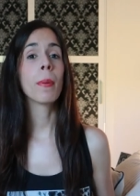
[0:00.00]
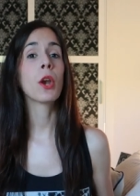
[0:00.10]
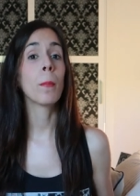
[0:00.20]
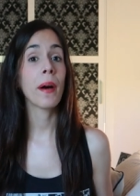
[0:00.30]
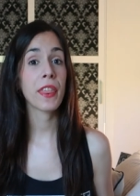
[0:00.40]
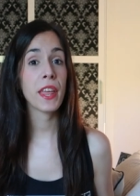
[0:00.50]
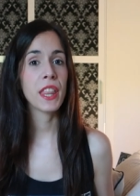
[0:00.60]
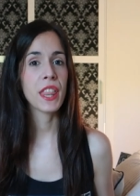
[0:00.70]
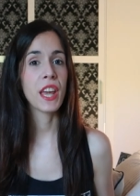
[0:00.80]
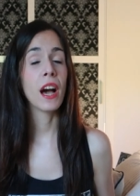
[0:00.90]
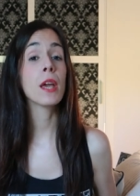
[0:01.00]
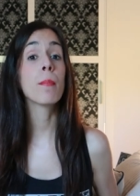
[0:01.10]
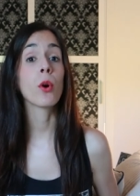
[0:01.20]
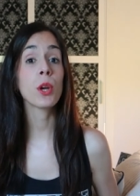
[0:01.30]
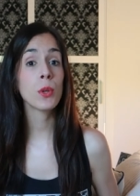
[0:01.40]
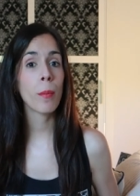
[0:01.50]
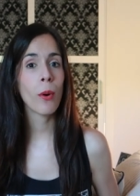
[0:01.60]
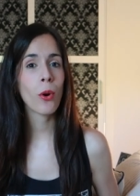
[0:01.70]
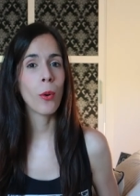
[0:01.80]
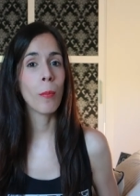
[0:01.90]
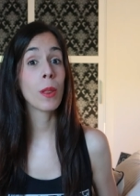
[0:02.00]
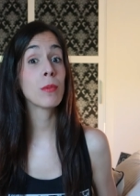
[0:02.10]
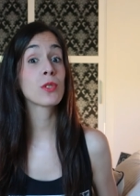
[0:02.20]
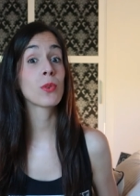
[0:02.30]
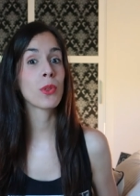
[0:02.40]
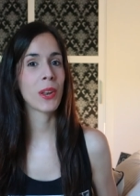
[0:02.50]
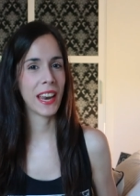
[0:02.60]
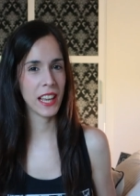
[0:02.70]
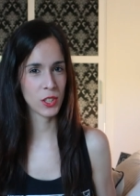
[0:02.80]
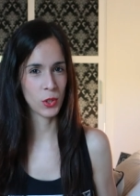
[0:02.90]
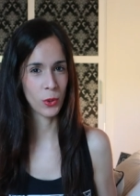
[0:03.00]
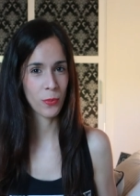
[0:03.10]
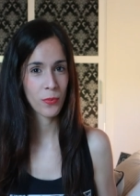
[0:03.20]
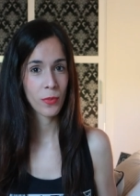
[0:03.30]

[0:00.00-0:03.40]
Pero paciencia y poquito a poco podemos solucionar esto